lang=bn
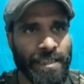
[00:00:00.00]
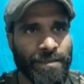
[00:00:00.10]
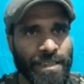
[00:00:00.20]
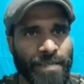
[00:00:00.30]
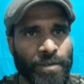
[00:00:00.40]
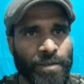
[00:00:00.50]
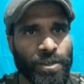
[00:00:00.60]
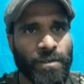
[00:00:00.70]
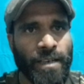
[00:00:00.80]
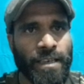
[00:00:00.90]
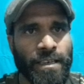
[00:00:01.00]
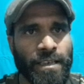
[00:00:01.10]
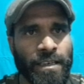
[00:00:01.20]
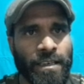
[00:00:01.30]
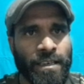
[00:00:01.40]
সার্ভেশিপ অথবা
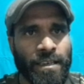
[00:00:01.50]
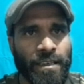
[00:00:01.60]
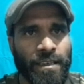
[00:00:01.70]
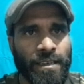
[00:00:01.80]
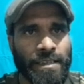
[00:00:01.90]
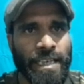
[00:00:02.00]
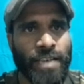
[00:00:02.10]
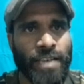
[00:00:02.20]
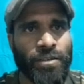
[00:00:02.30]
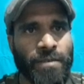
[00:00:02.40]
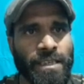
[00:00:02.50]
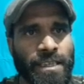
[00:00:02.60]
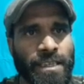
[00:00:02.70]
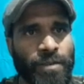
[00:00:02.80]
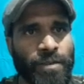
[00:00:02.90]
সার
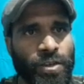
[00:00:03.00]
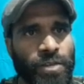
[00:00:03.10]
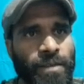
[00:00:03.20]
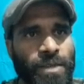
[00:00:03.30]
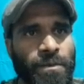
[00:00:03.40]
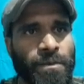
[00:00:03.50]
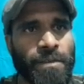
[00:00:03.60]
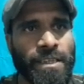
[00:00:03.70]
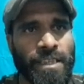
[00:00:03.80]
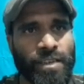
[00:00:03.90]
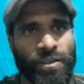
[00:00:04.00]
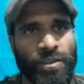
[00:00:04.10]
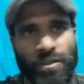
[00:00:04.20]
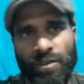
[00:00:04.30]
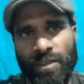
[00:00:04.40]
ওভারশিপ অথবা সমমানের
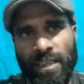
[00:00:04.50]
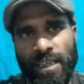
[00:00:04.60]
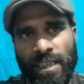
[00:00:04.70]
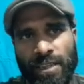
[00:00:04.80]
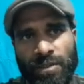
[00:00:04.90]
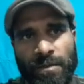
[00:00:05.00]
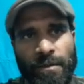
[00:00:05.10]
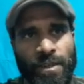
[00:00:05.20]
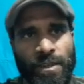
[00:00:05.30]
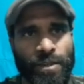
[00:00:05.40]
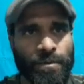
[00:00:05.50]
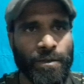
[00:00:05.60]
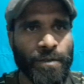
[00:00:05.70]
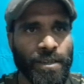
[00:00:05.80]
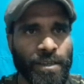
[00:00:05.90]
শিক্ষাগত যোগ্যতা থাকতে হবে বাস্তব
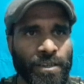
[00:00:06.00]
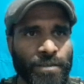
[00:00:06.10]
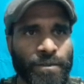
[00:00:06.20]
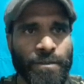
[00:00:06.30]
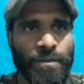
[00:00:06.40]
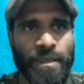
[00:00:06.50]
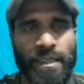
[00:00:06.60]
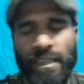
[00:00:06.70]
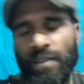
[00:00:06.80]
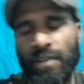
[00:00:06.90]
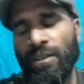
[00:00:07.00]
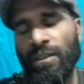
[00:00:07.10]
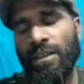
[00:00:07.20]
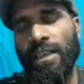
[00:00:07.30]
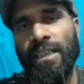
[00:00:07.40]
অভিজ্ঞতা সম্পন্ন প্রার্থীকে
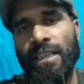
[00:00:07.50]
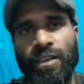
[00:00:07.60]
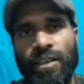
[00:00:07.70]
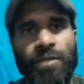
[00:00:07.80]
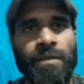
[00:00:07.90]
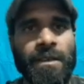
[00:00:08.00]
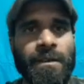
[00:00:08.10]
অগ্রাধিকার দেওয়া হবে